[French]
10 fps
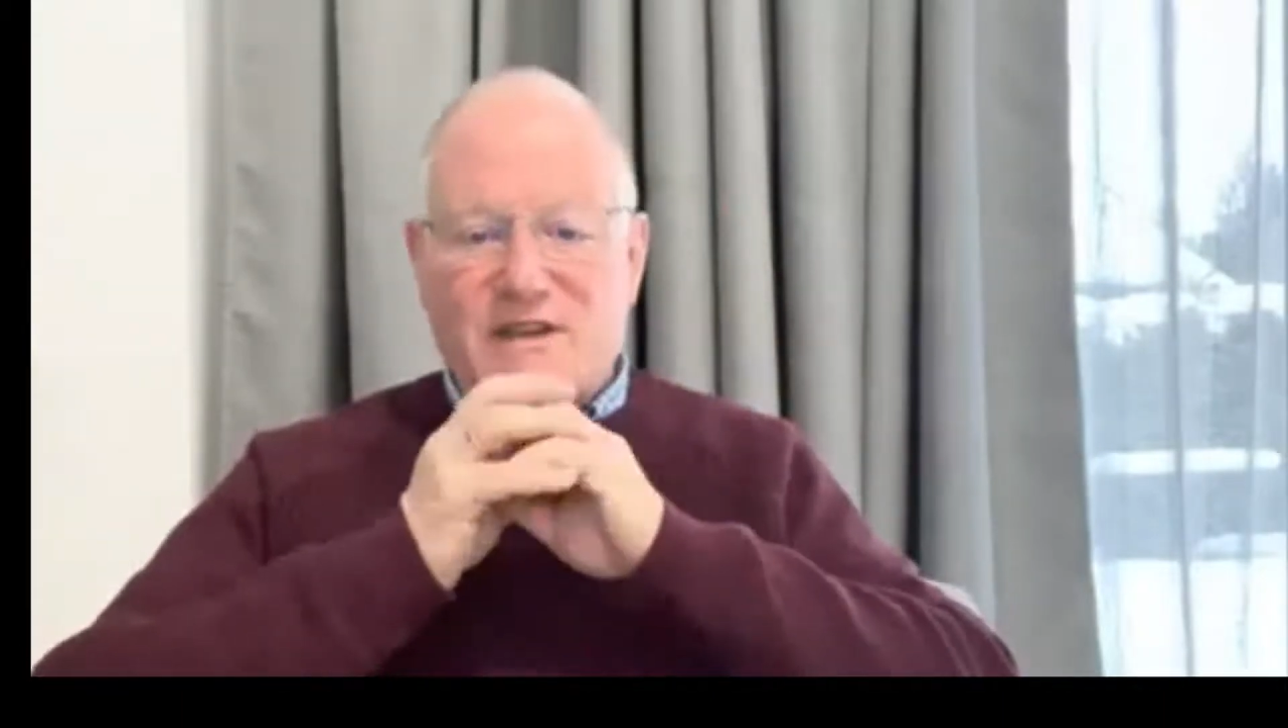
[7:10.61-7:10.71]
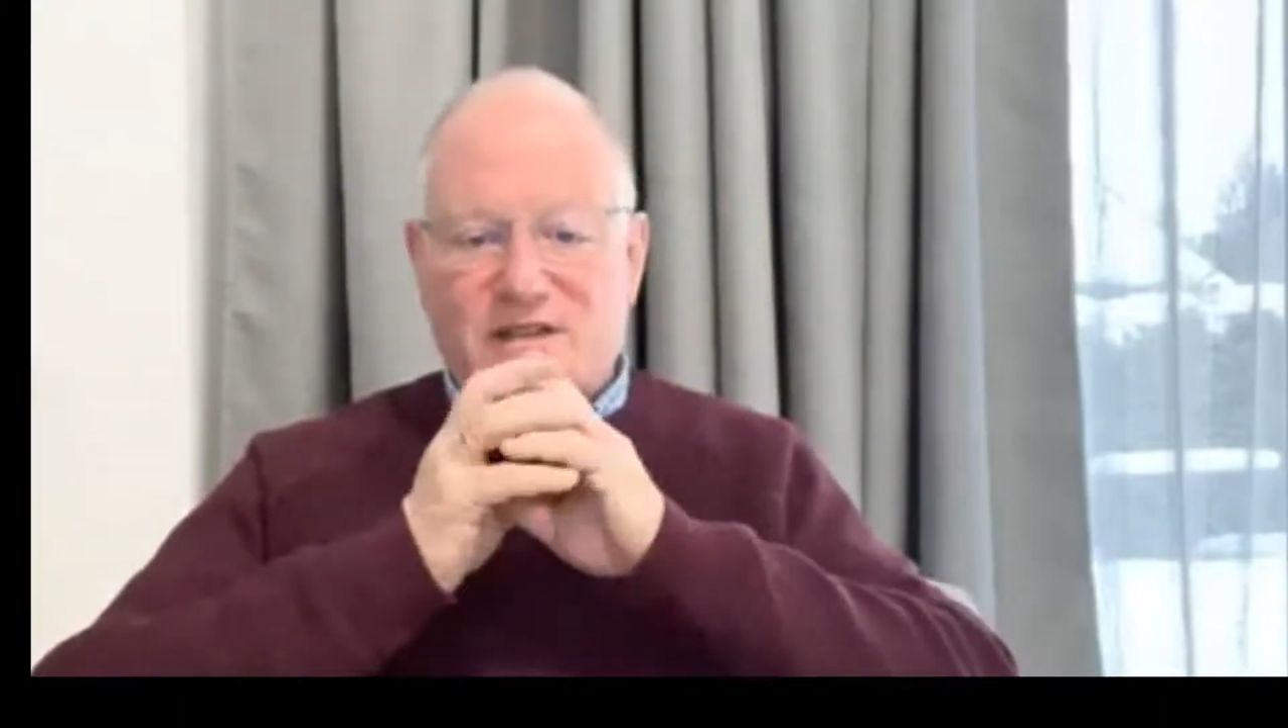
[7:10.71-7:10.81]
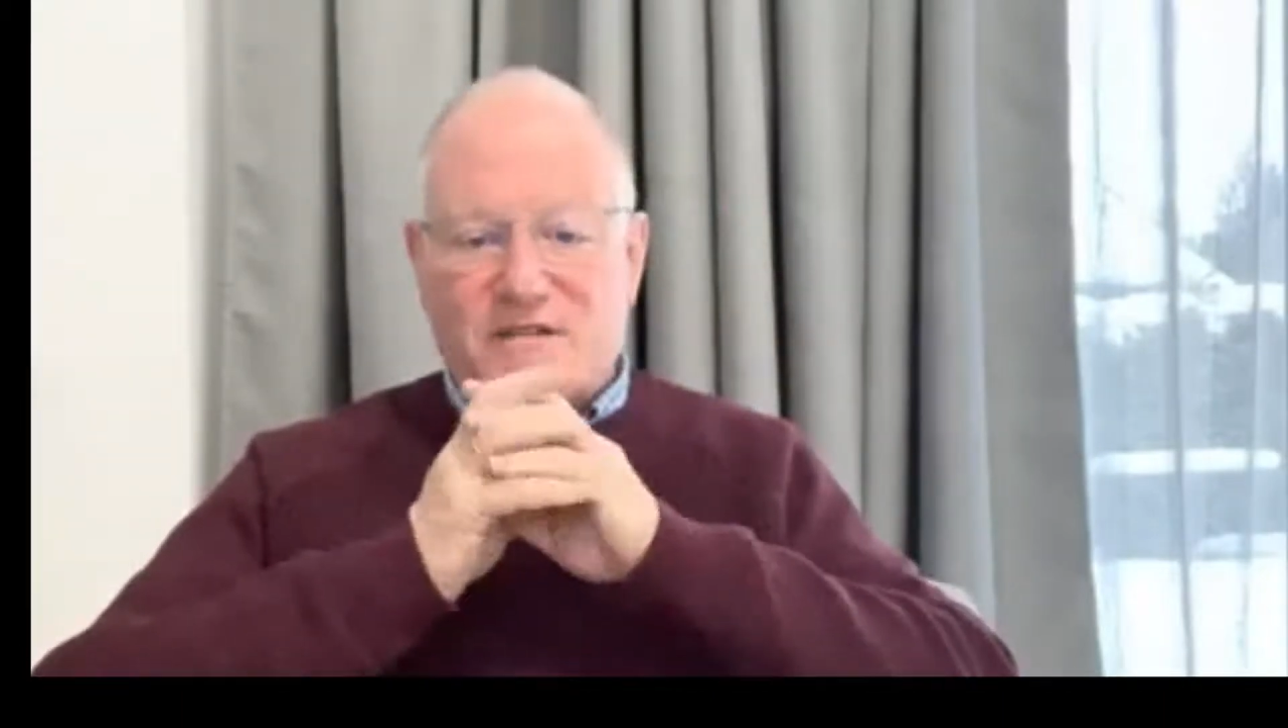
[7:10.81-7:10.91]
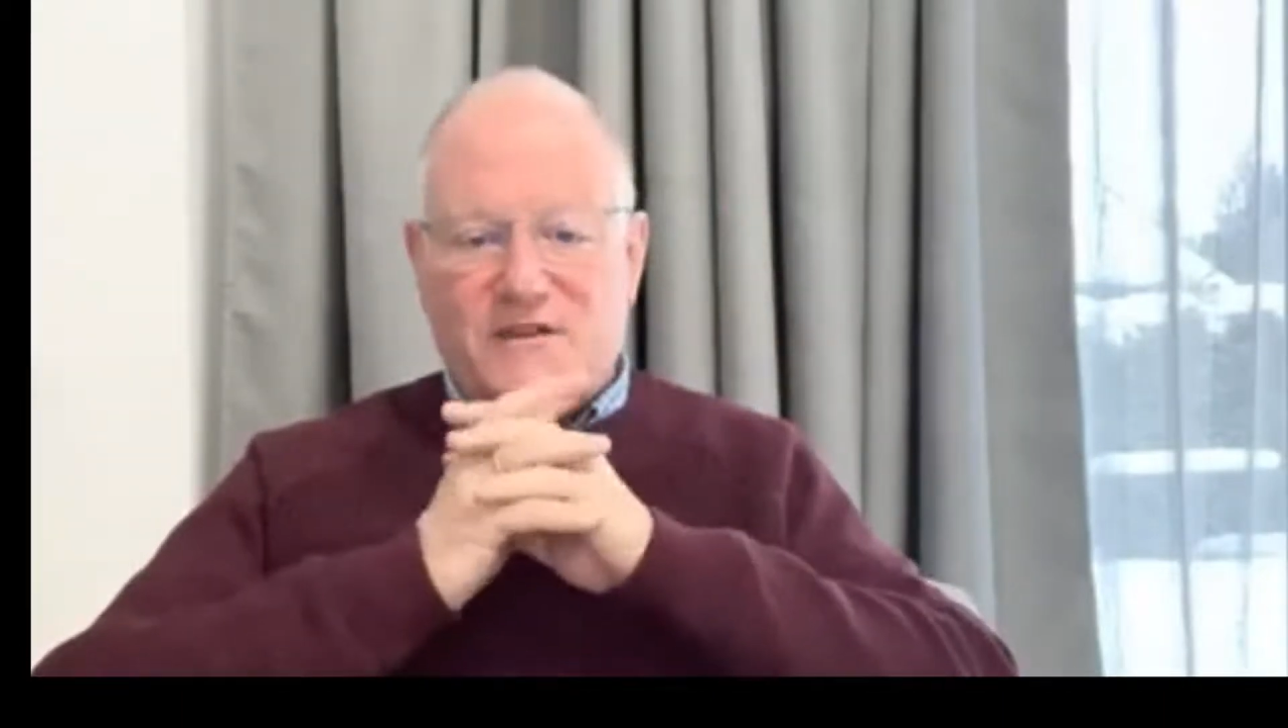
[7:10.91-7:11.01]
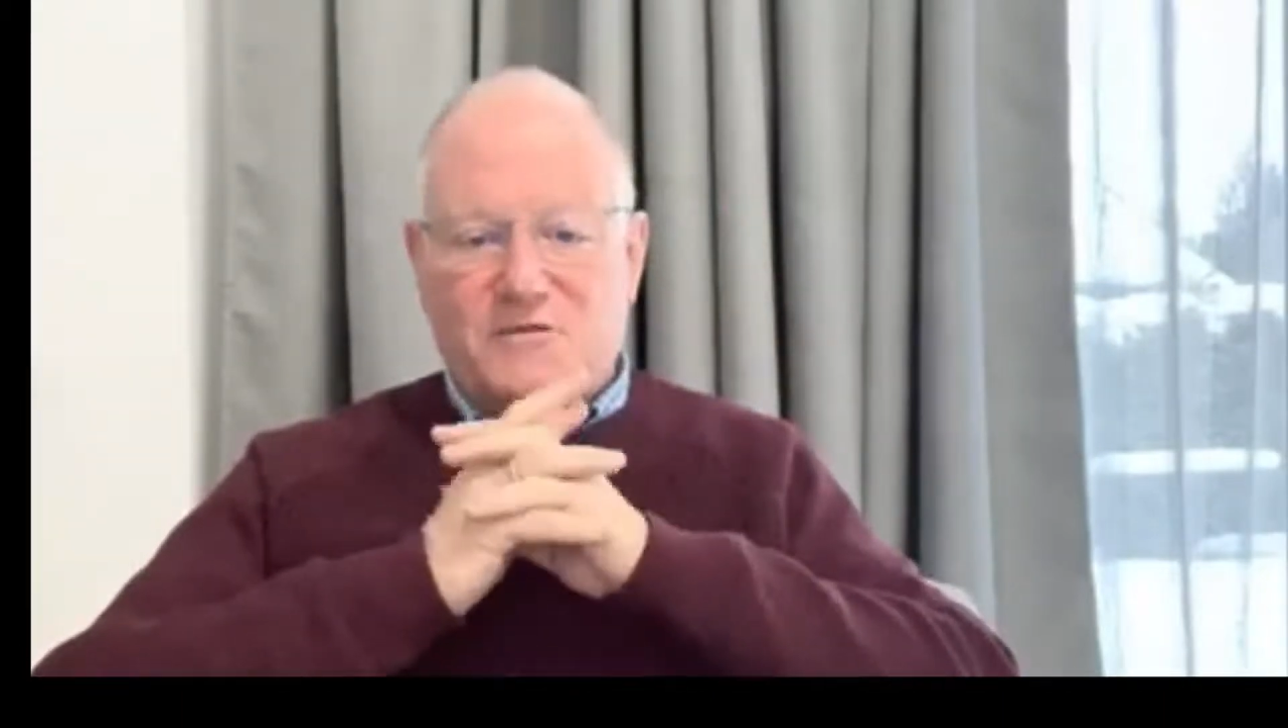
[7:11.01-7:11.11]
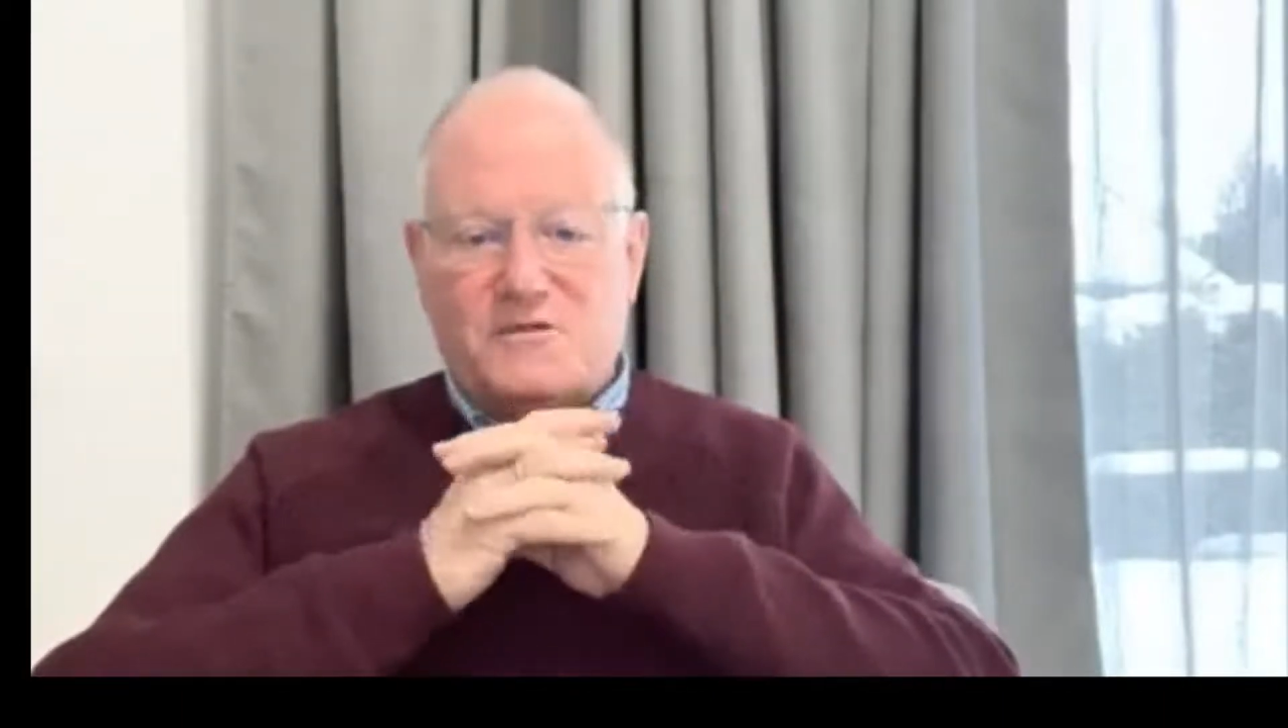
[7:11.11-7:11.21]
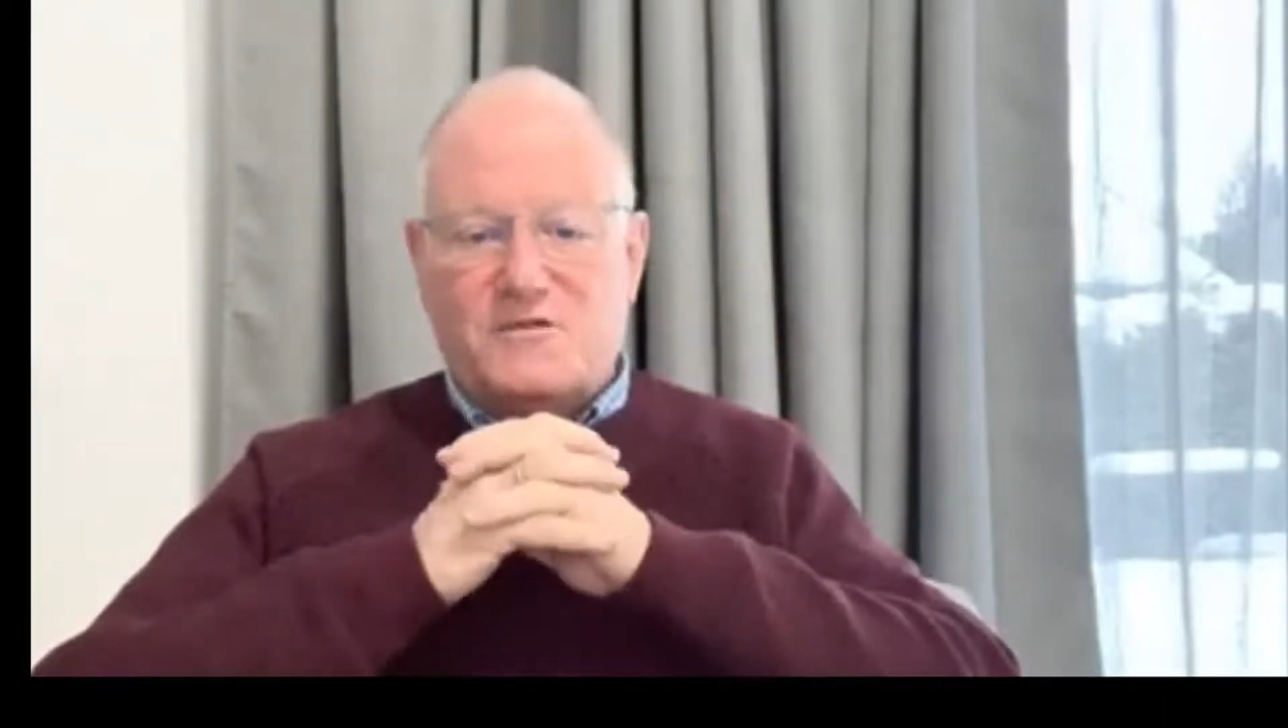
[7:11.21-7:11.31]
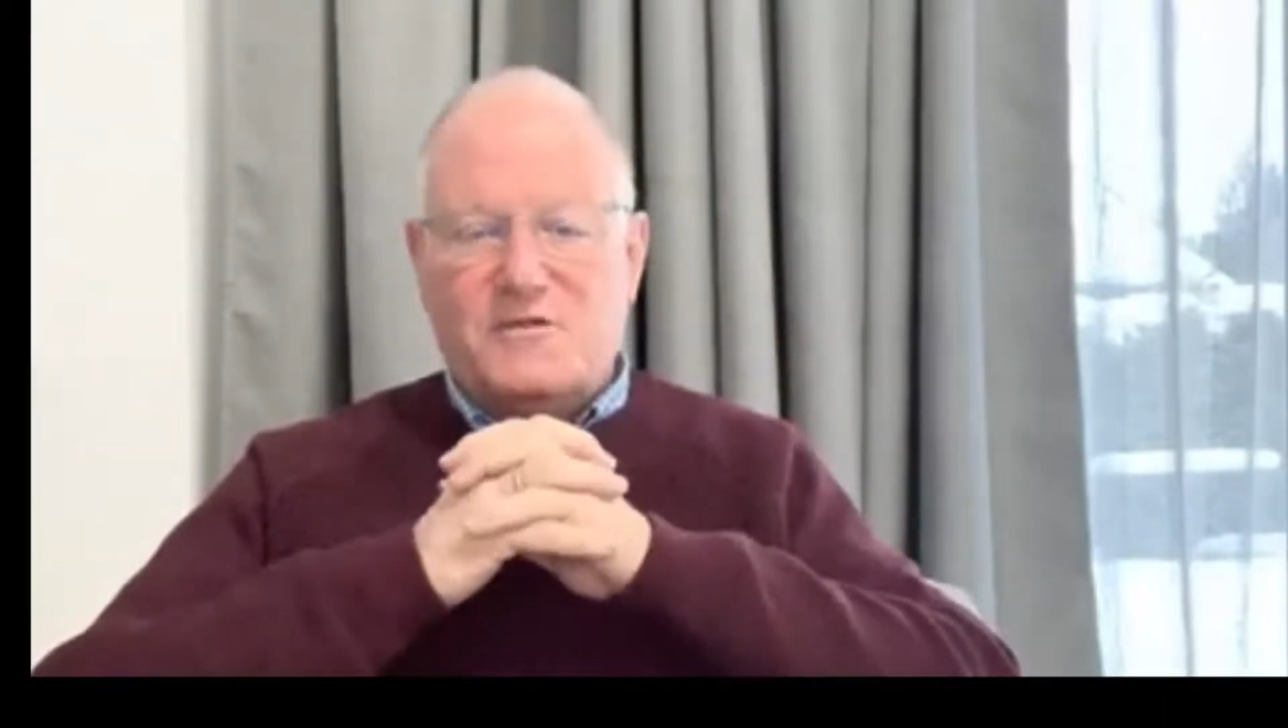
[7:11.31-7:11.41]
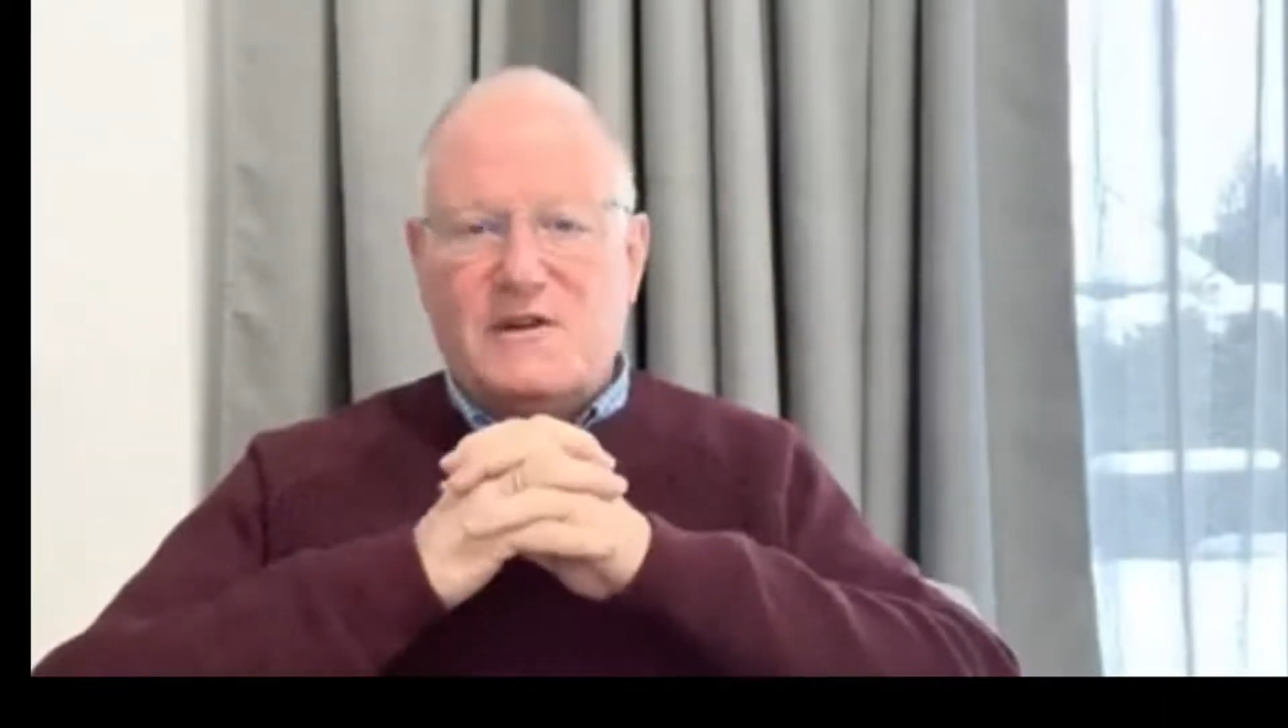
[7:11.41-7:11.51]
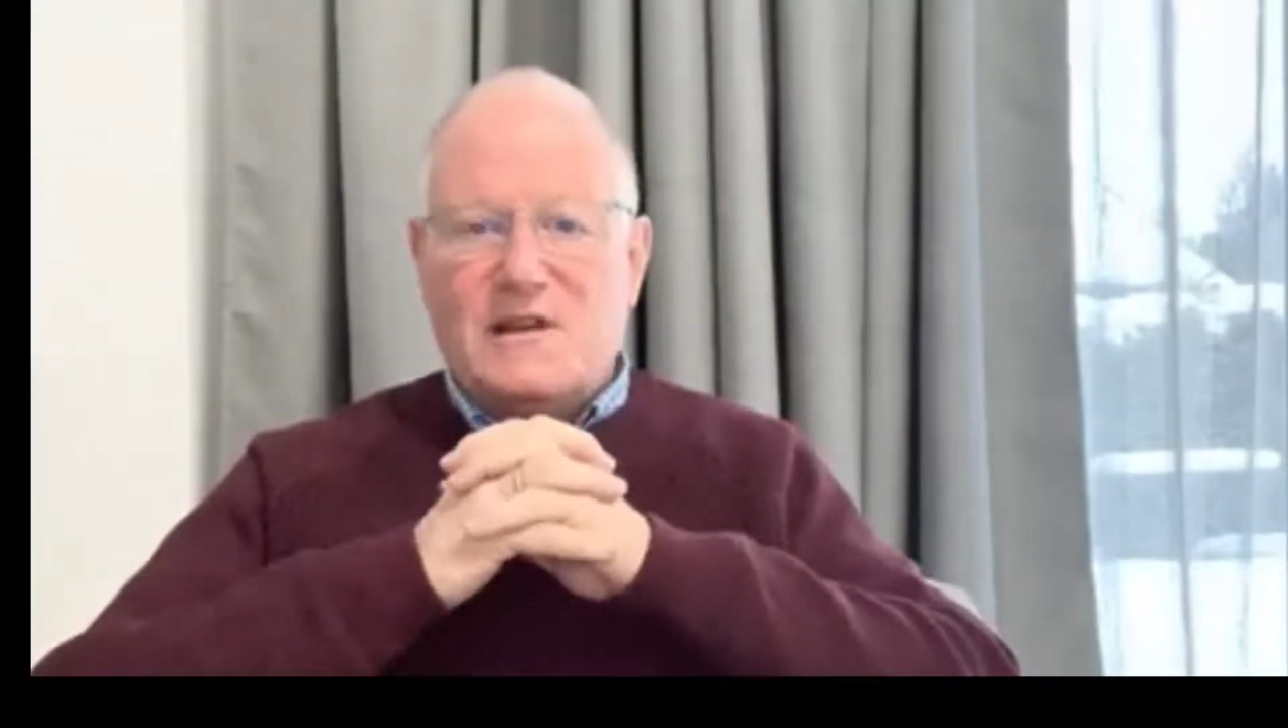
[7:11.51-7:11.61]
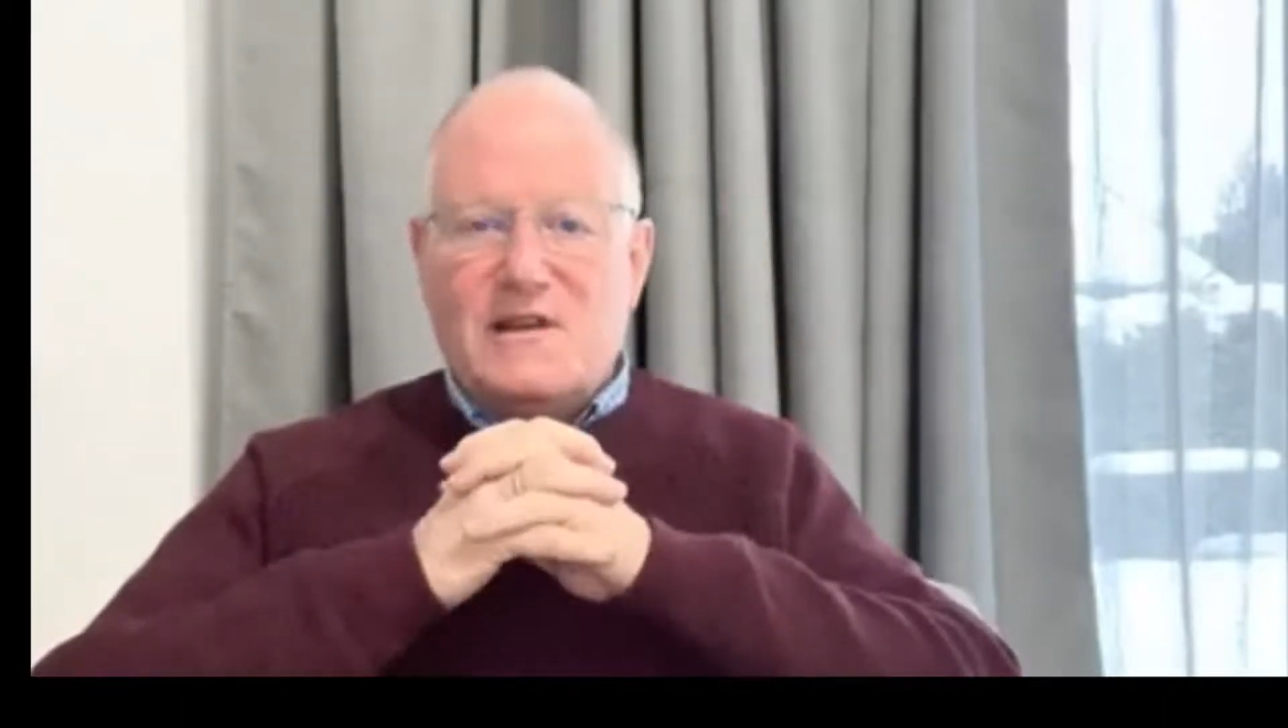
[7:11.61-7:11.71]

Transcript: les enfants de Dieu